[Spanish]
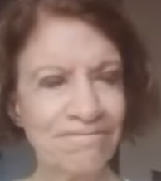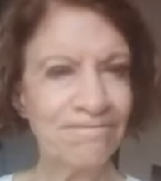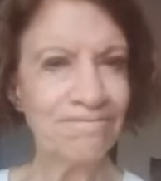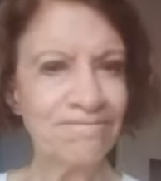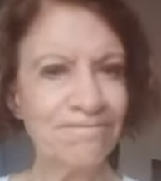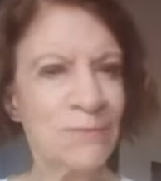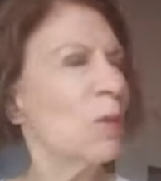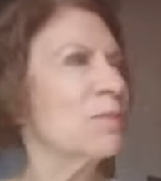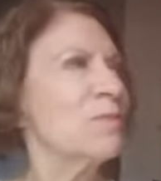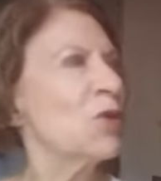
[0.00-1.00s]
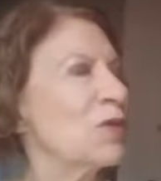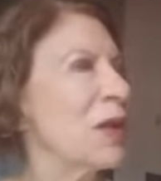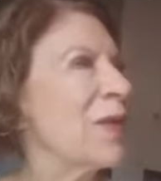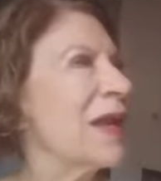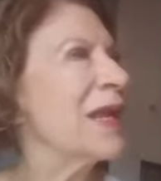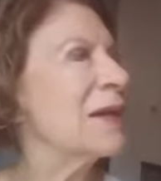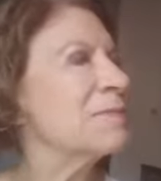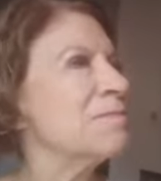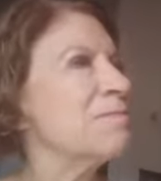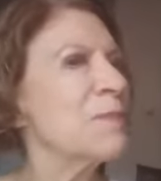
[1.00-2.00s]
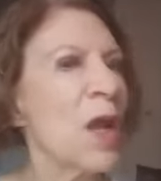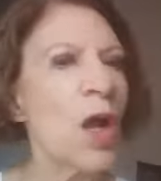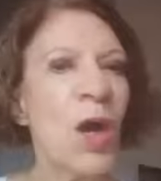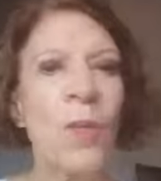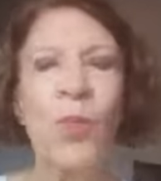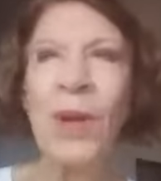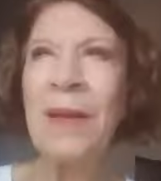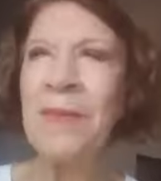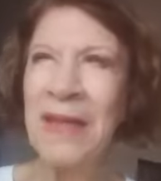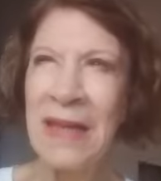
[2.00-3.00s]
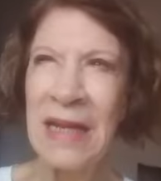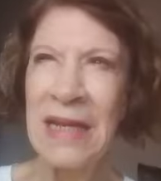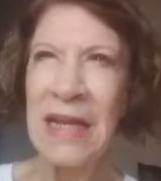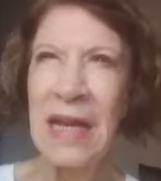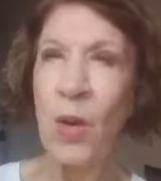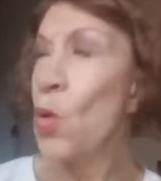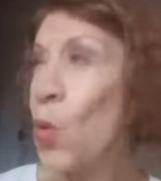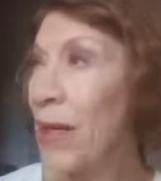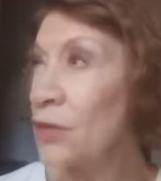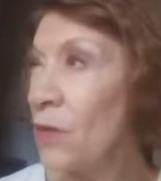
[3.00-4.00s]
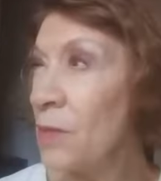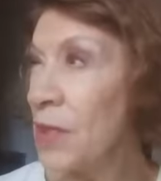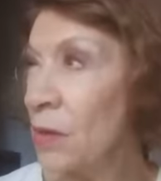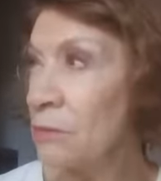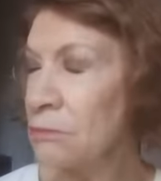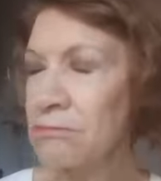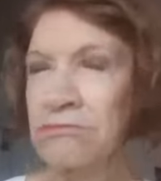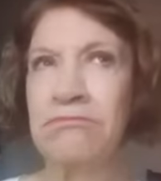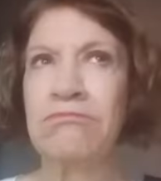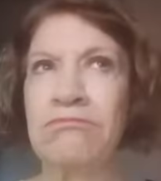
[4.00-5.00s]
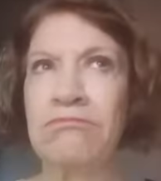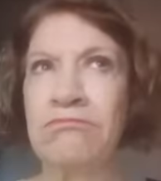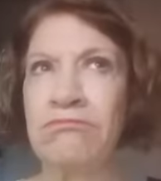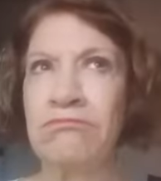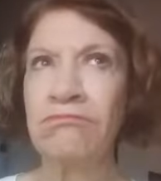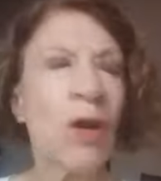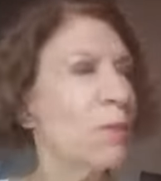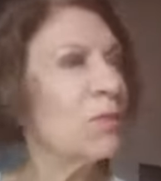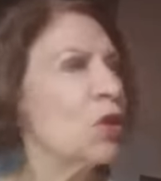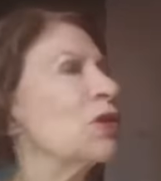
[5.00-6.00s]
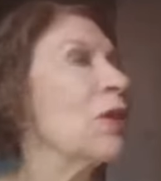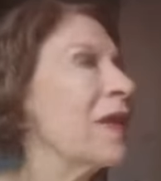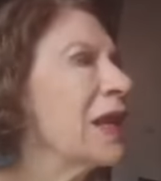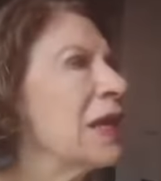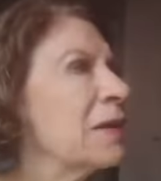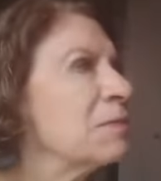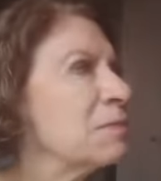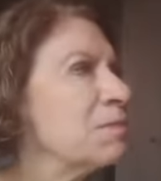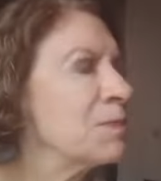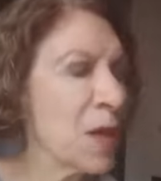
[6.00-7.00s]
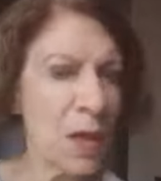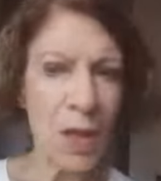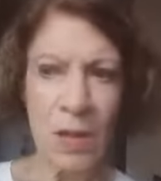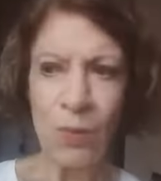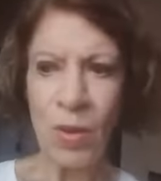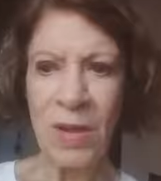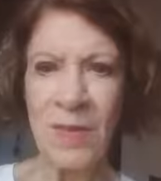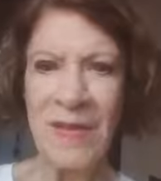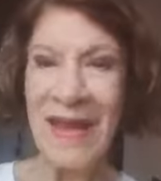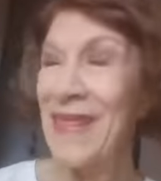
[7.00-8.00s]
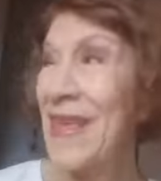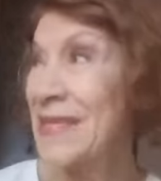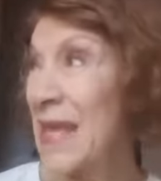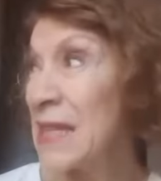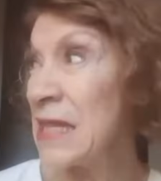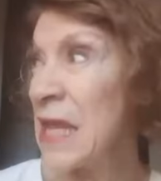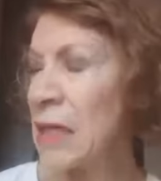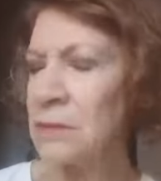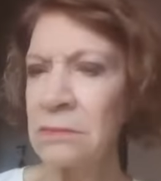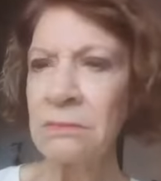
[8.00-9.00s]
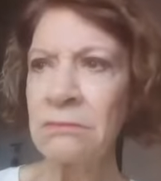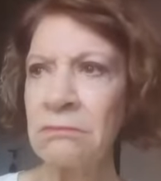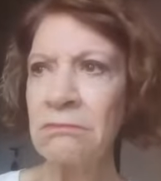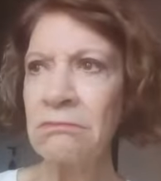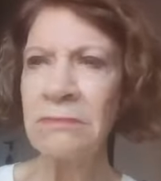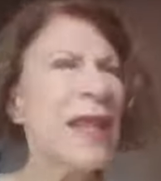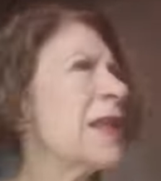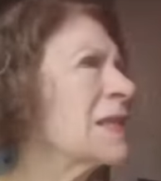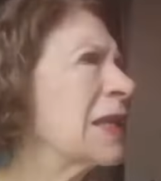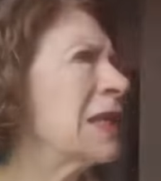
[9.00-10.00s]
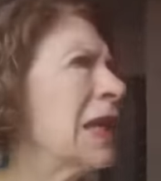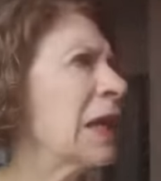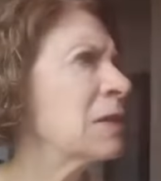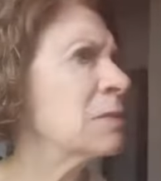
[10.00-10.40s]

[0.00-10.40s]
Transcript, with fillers: No, no te lo daría. Pues me darías un cuarto del millón? No, no te lo daría. Pues me darías diez sandías? Ni de sandía.